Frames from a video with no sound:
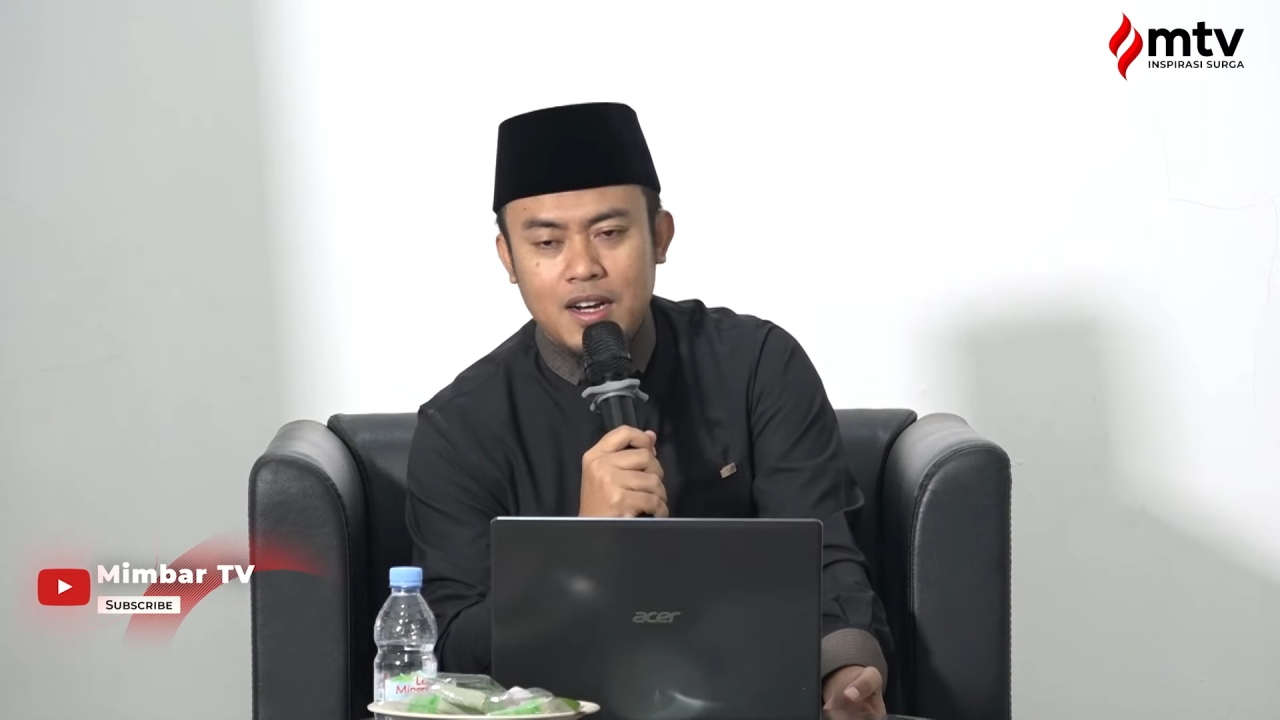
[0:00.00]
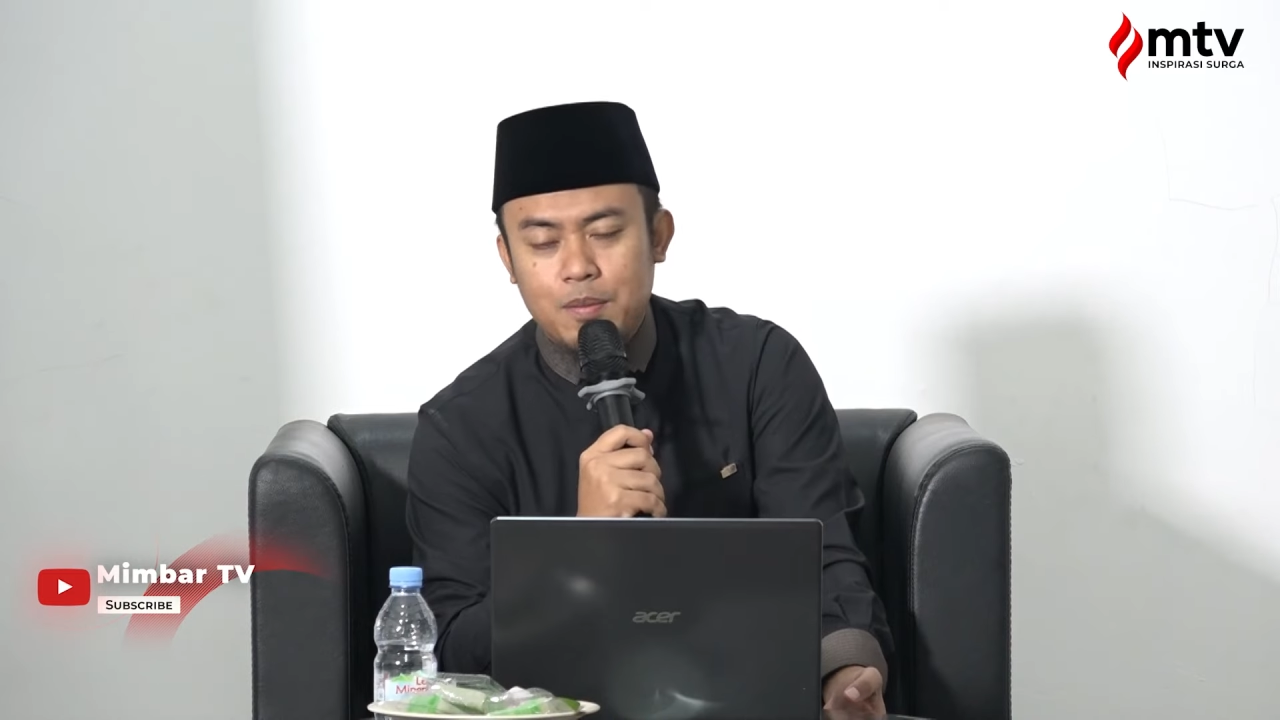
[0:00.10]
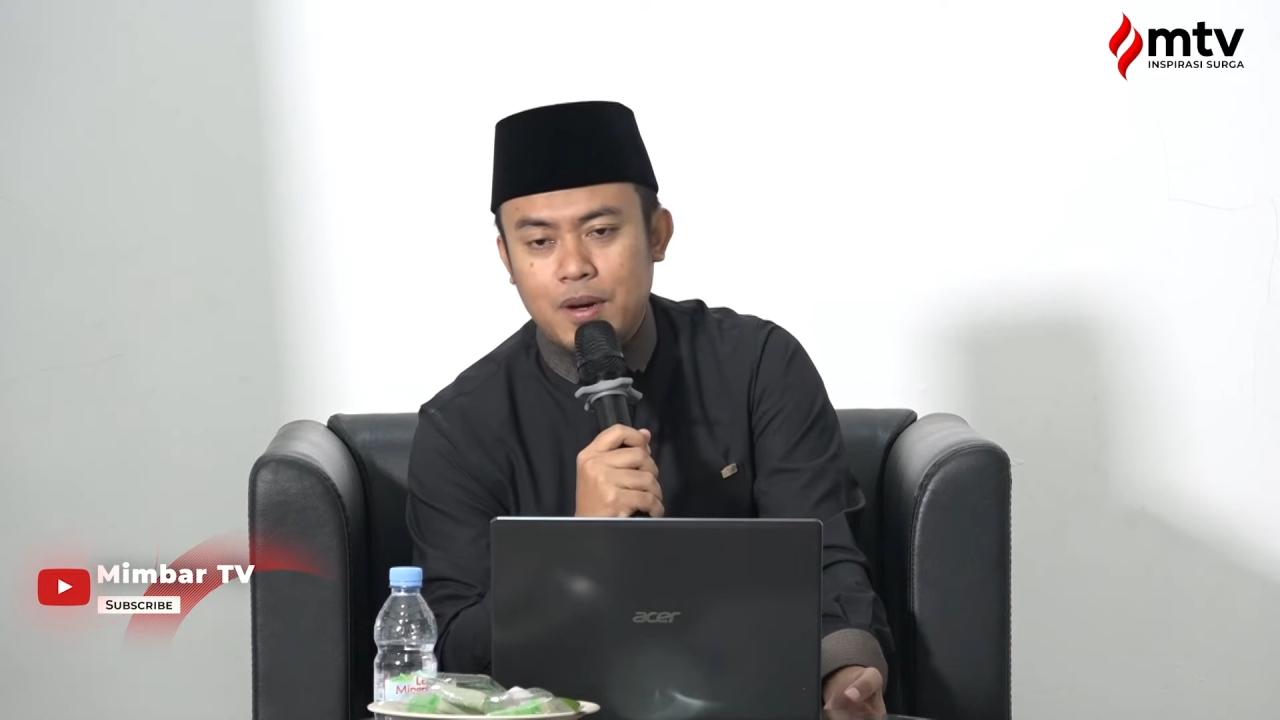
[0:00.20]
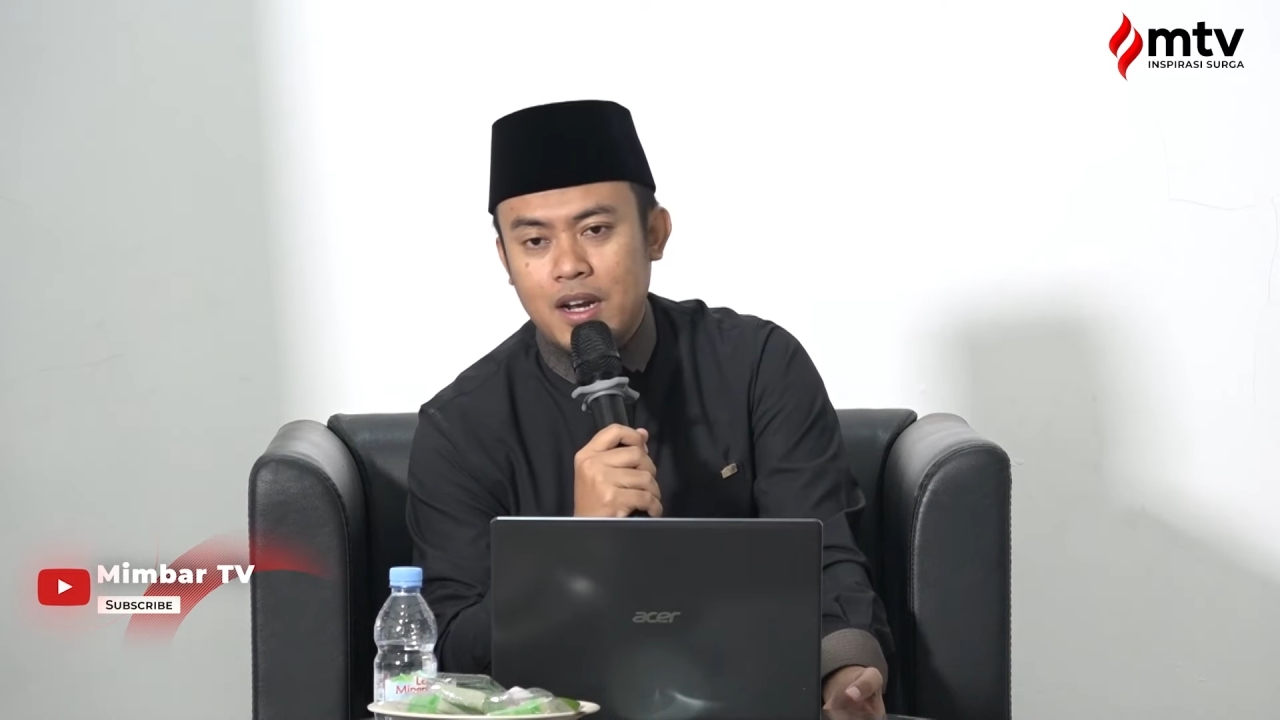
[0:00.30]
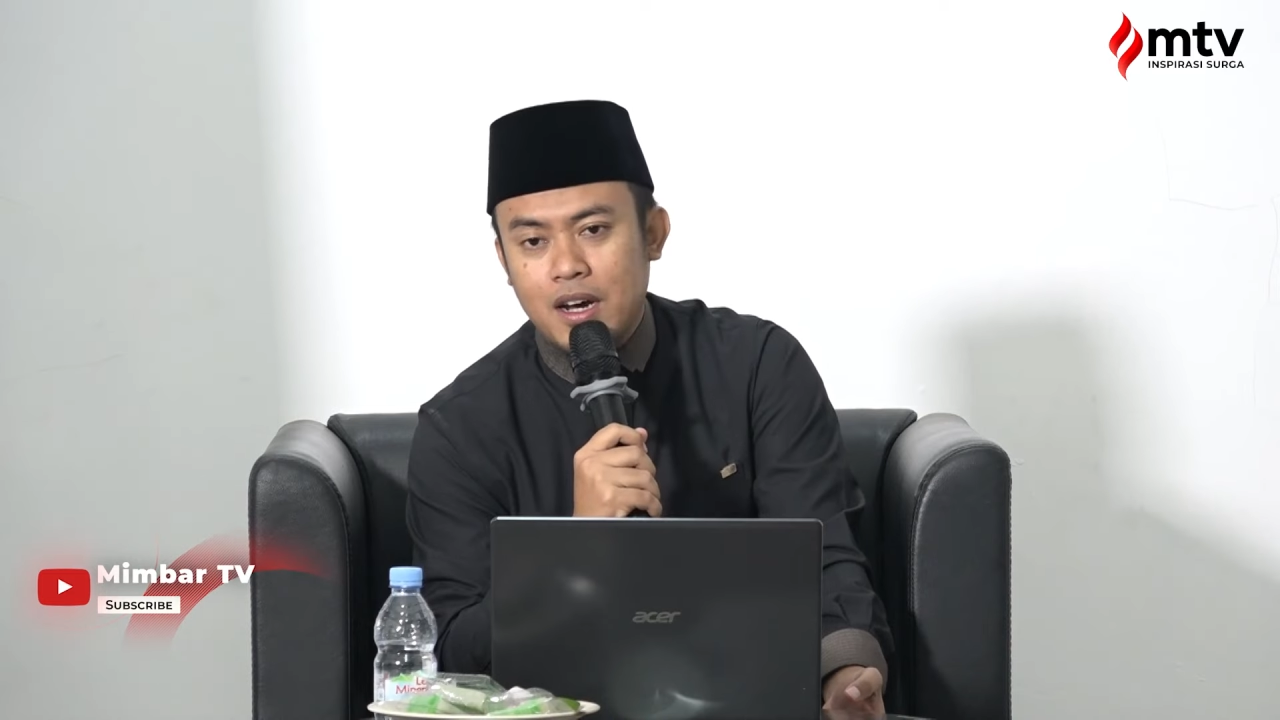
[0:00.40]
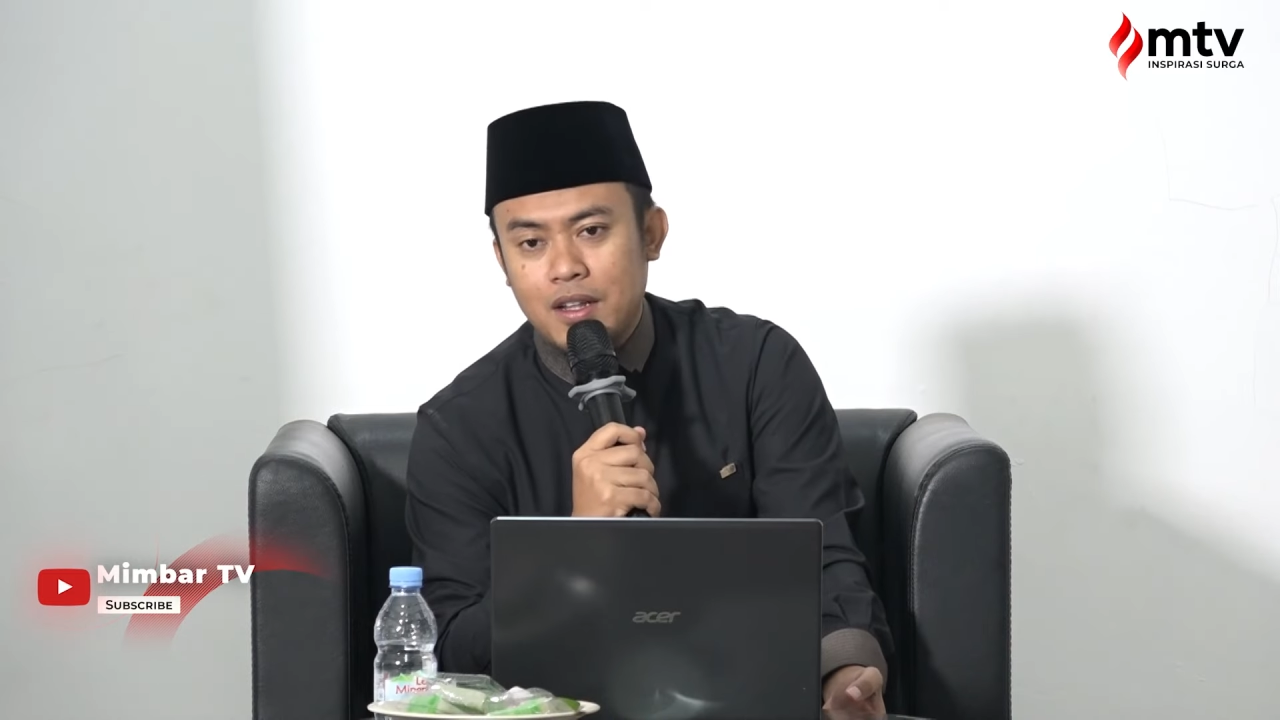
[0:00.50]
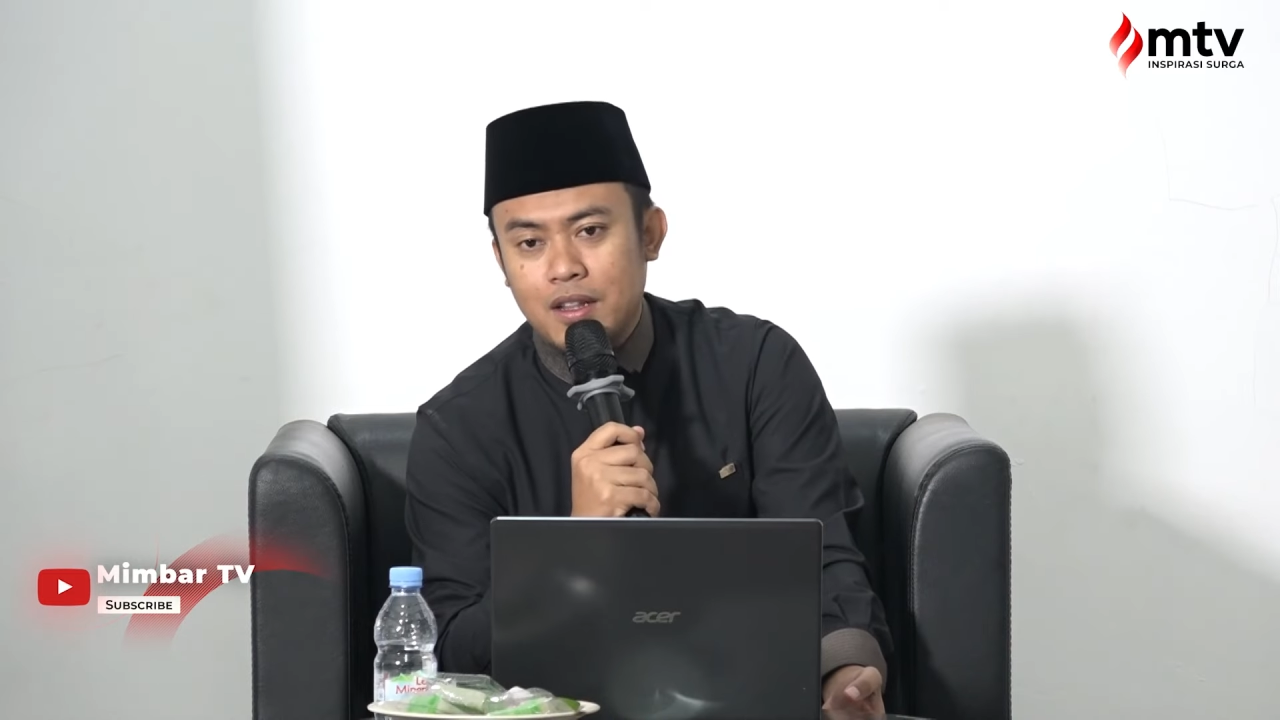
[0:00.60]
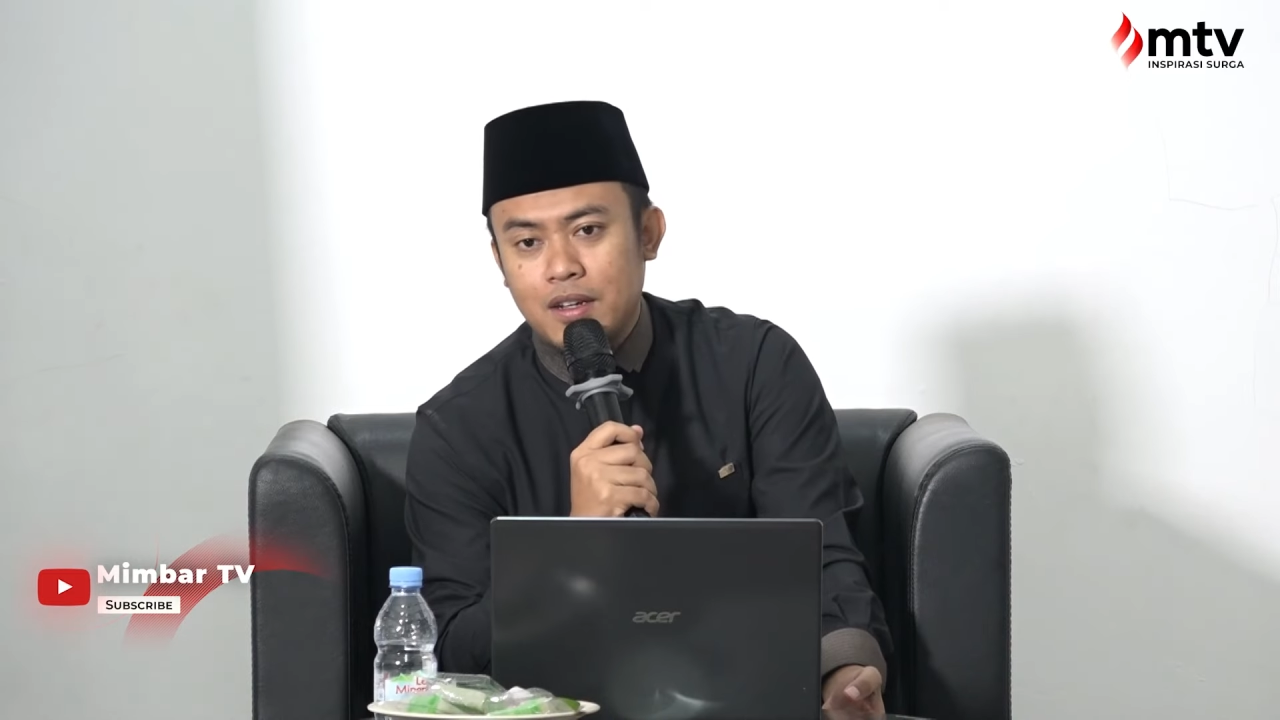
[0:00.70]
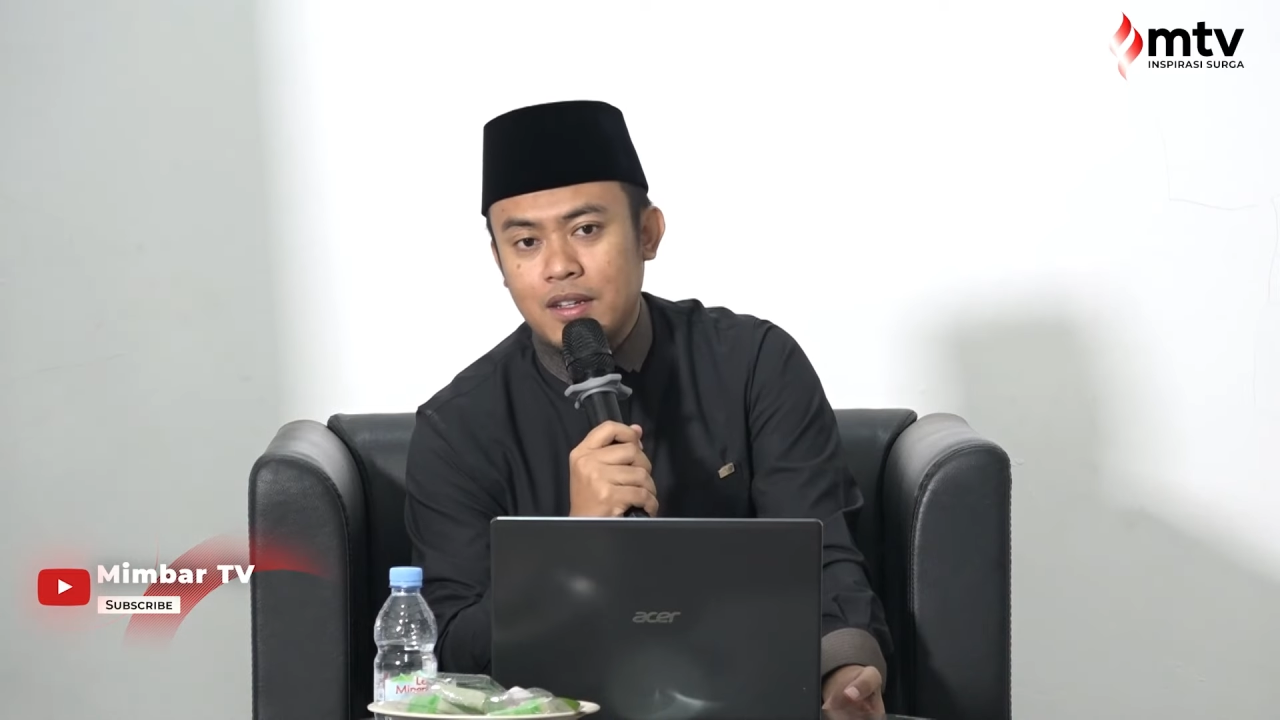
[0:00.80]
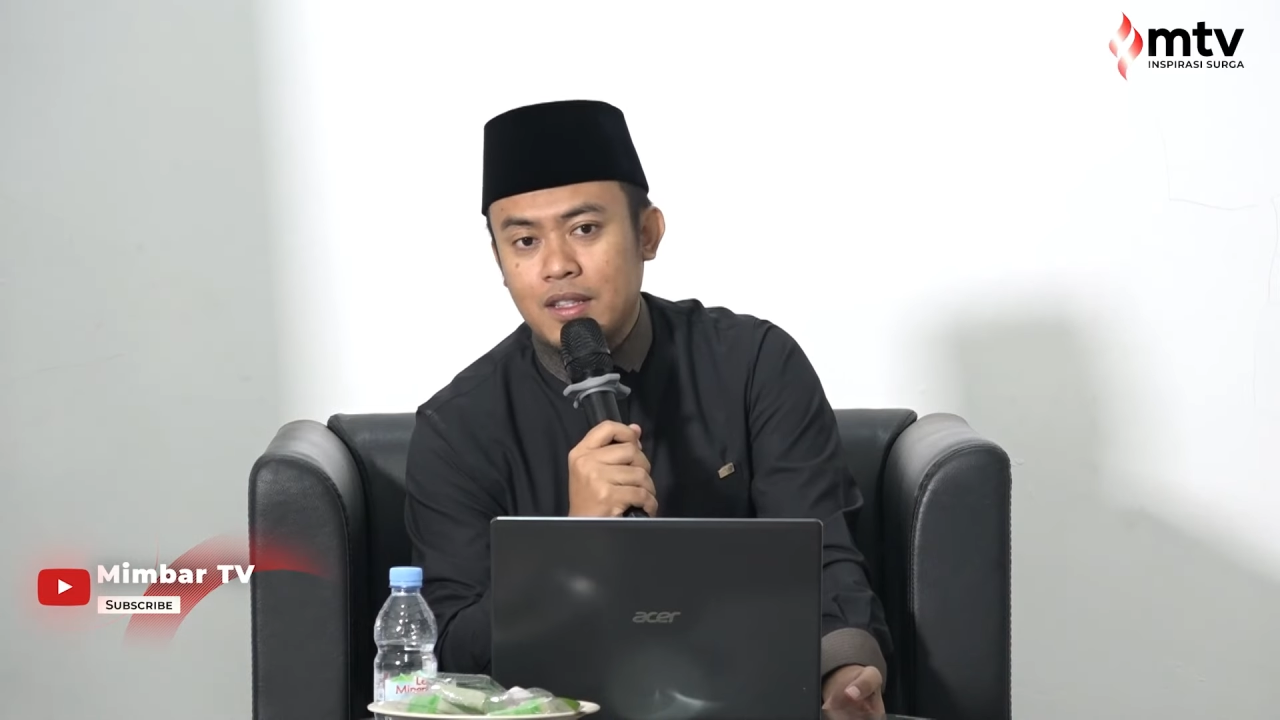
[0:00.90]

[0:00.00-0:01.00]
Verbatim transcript: kepada Allah,